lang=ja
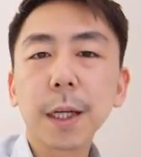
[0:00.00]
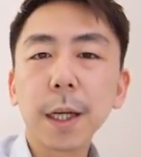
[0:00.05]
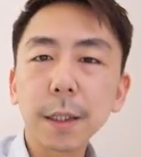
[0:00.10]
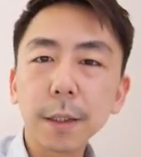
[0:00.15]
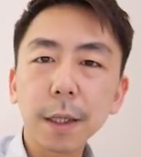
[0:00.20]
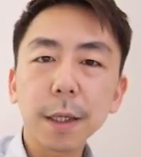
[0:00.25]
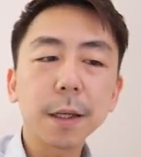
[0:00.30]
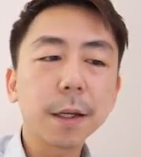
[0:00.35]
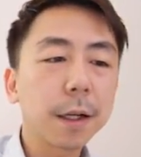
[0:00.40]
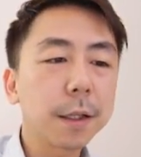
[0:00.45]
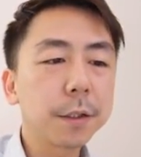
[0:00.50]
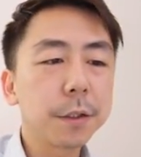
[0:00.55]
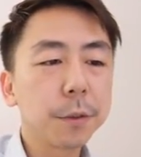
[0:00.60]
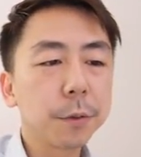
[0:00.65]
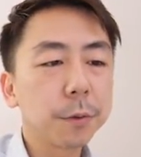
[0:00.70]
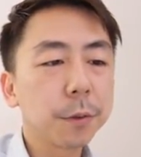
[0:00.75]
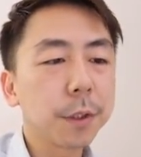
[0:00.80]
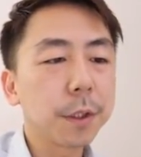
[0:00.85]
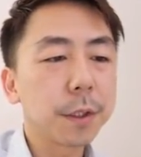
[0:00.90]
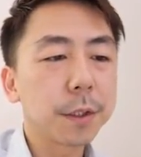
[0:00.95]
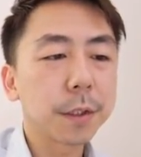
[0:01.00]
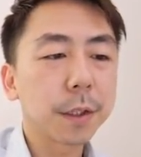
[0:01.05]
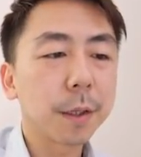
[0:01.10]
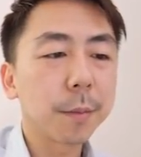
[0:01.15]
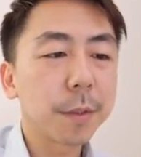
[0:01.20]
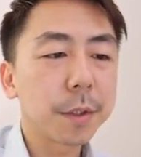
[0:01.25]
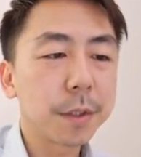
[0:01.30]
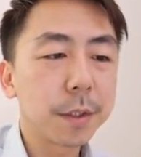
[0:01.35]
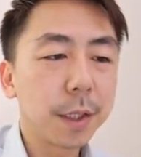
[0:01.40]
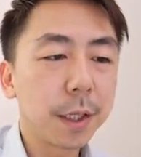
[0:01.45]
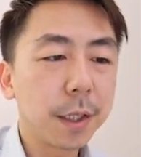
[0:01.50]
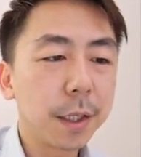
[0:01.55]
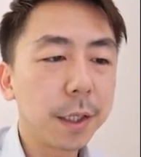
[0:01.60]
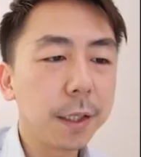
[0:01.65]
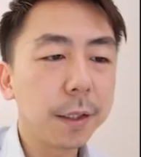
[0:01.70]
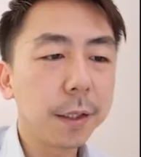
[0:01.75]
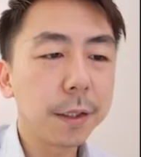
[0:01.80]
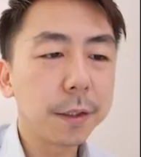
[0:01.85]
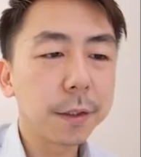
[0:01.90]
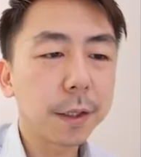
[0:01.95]
硬い感じの時に使いますね。
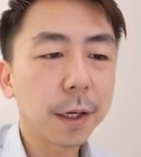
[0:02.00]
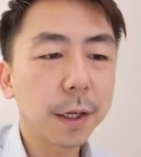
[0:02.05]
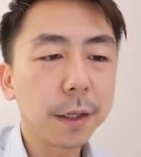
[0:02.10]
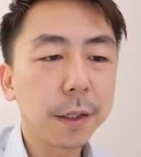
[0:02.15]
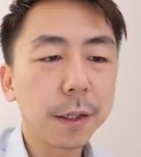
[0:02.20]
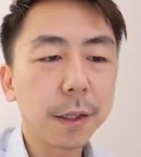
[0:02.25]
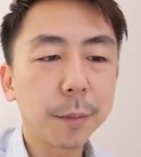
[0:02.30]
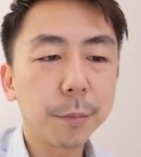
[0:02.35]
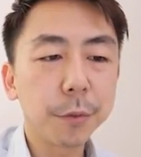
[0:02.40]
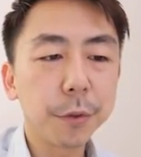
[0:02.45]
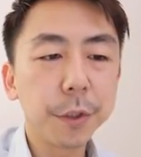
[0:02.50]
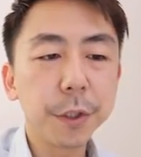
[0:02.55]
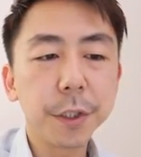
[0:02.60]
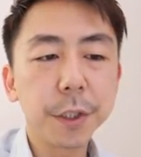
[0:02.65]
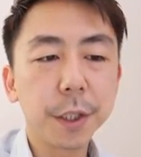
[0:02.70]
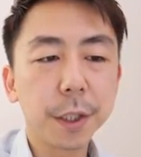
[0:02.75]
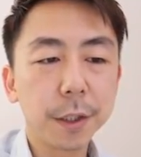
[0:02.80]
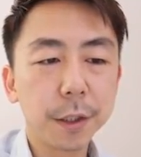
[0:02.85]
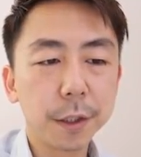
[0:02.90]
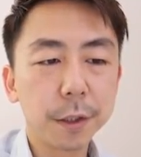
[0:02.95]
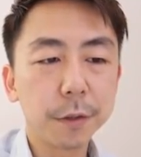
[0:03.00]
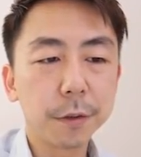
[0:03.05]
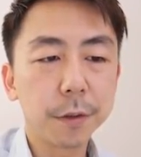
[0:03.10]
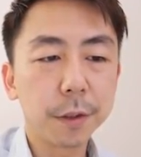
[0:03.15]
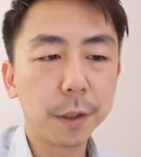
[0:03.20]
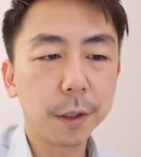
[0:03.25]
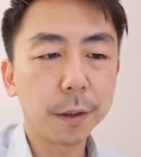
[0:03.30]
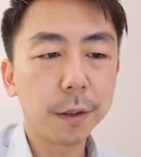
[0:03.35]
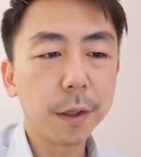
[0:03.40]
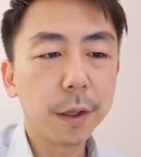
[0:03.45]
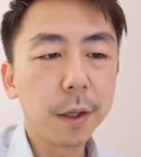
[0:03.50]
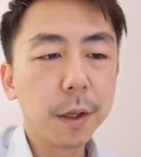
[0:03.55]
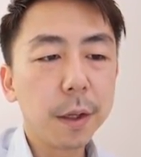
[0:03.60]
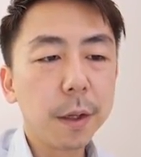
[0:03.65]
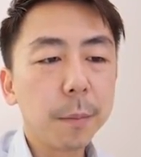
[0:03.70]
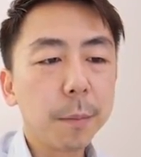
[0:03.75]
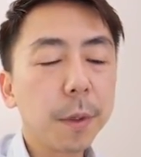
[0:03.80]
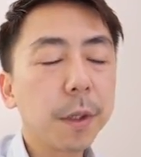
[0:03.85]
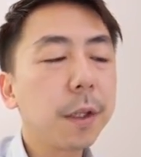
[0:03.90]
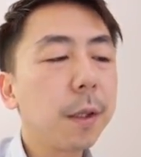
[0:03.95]
It is highly appreciated って。
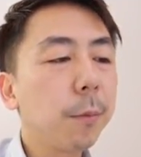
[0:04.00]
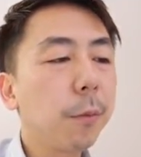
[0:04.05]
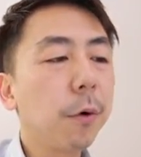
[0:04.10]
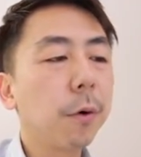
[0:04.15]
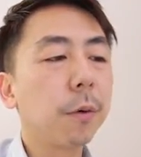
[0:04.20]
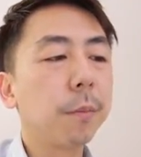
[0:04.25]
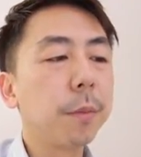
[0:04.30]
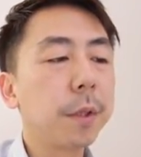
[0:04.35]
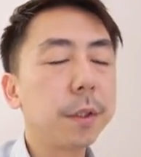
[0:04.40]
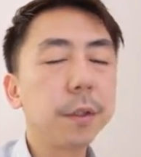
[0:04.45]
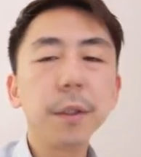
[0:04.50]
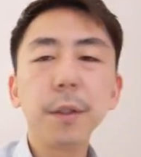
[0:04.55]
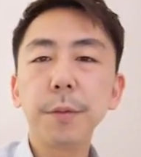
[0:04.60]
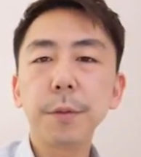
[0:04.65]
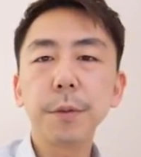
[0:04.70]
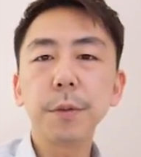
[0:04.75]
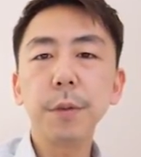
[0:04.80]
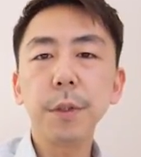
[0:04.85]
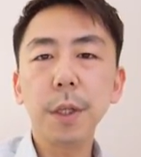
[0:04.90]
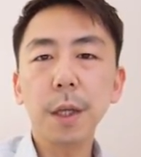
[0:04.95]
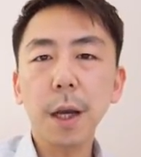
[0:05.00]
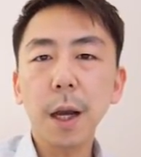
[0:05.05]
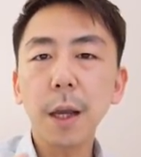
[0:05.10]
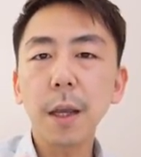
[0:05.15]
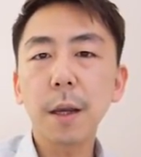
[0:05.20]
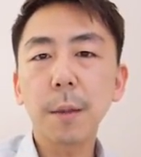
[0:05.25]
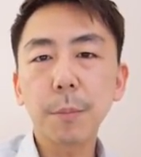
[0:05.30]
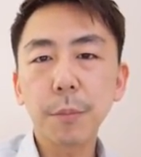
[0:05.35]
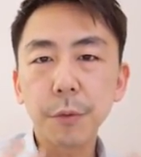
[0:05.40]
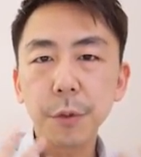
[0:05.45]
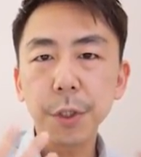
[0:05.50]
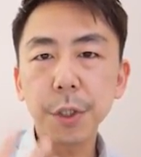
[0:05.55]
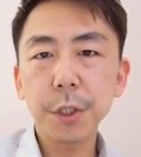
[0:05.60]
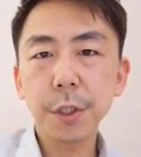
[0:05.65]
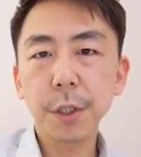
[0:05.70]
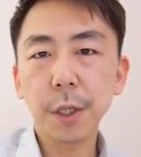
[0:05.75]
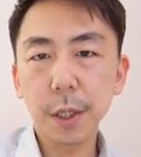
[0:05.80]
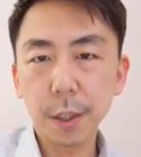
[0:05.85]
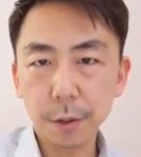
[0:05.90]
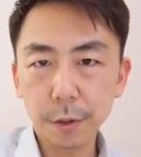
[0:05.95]
まあでも別に普通に I
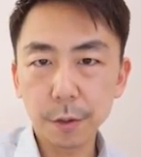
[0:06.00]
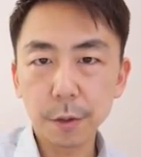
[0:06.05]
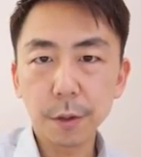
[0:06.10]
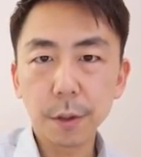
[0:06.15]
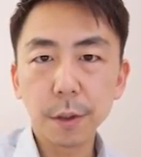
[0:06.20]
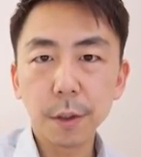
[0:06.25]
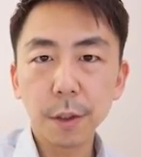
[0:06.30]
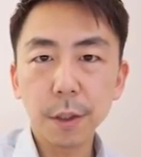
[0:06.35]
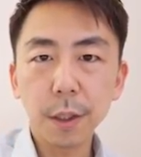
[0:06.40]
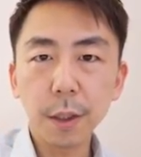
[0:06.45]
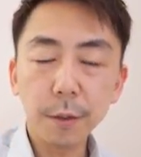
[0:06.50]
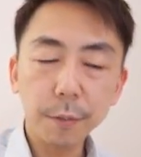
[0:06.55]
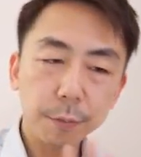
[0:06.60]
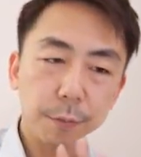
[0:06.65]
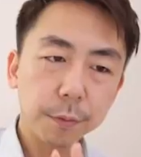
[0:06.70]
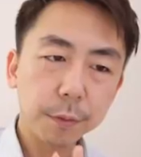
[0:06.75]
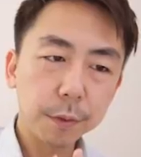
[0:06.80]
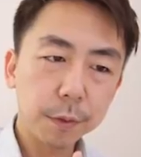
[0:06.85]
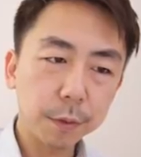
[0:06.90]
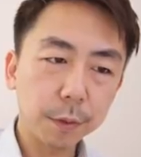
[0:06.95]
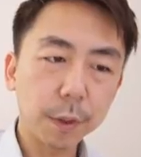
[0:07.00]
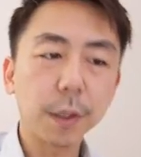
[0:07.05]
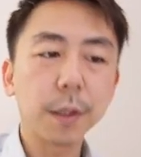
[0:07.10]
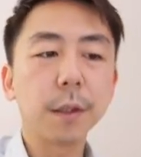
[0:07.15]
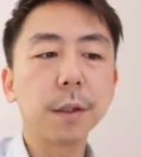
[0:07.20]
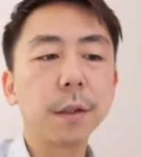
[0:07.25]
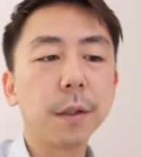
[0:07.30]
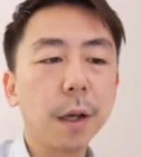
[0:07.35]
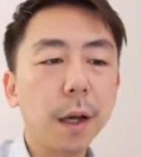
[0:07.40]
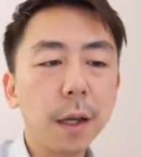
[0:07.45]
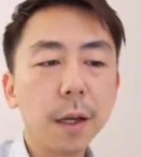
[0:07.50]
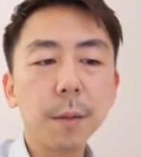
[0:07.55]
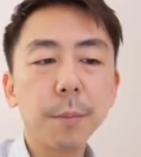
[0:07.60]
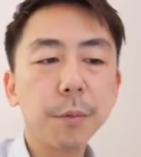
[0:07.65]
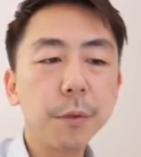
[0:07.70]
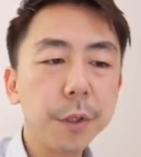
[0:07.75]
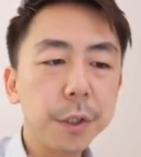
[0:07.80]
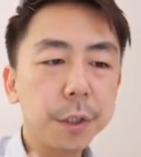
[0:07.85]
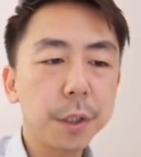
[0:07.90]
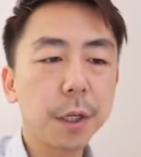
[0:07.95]
appreciate if とか I
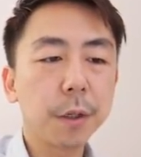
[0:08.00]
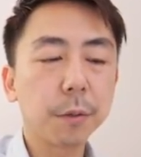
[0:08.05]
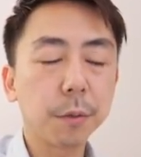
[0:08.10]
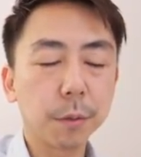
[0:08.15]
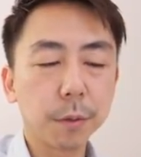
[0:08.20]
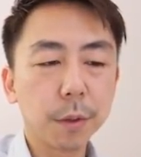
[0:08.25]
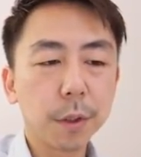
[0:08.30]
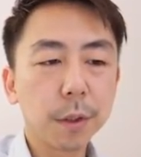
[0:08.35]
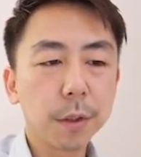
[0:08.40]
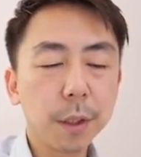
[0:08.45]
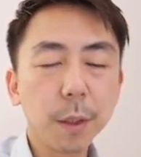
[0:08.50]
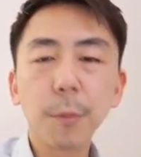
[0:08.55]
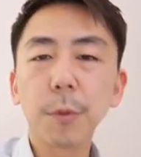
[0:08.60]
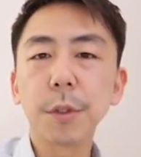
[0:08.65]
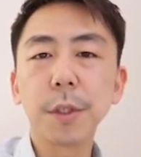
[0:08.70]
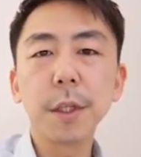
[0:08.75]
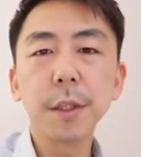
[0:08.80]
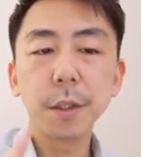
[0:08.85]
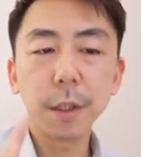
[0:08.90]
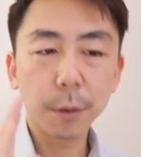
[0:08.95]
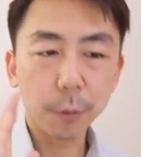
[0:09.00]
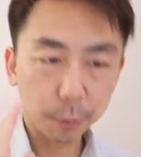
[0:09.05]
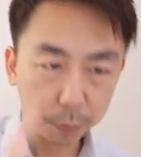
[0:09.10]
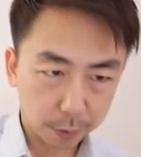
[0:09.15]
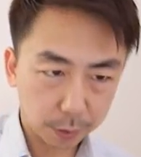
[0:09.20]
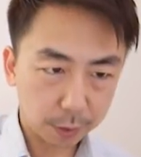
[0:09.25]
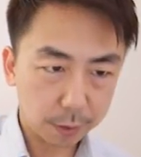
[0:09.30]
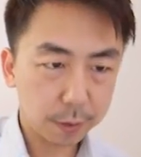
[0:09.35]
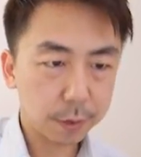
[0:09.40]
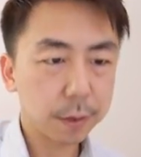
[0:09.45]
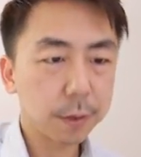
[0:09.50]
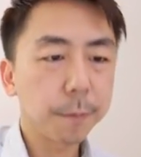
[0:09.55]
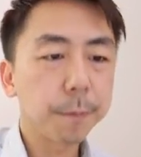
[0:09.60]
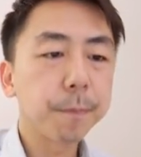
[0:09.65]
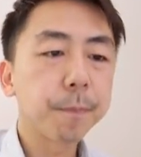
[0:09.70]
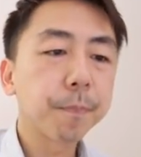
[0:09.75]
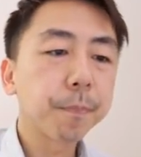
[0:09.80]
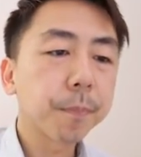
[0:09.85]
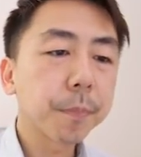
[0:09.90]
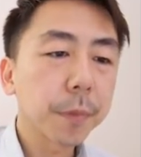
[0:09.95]
appreciate でも全然 OK です。
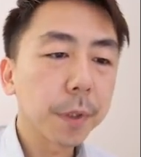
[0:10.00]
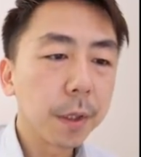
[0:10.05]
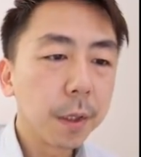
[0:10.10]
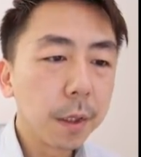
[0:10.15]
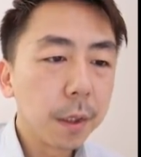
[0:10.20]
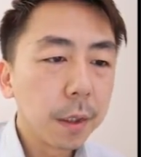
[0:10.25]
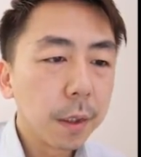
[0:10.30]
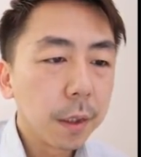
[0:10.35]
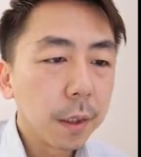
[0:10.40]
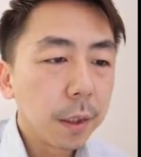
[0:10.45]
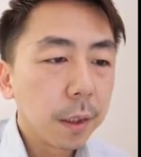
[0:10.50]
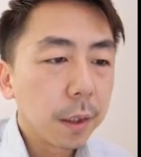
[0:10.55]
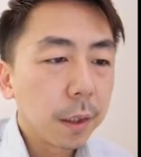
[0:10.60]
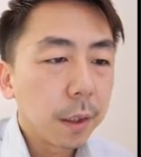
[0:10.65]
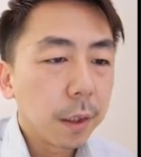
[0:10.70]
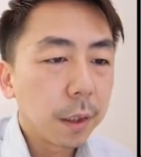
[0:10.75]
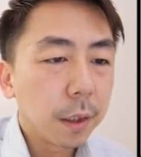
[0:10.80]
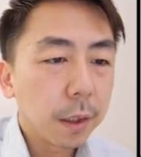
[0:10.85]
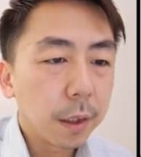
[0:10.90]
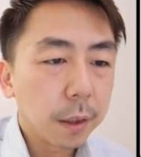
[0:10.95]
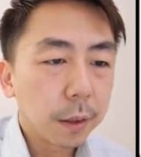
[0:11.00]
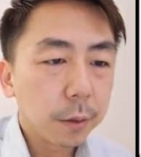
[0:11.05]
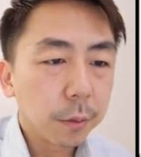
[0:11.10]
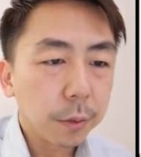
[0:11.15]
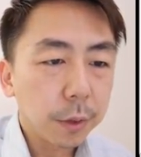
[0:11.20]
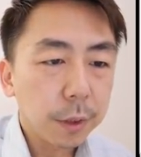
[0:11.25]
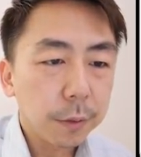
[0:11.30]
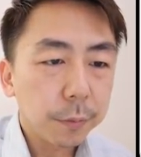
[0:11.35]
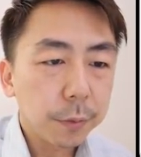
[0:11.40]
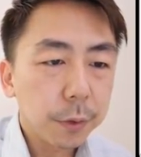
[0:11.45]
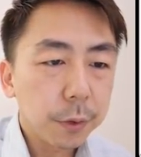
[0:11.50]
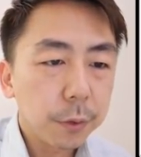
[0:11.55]
えっ、ー、と、if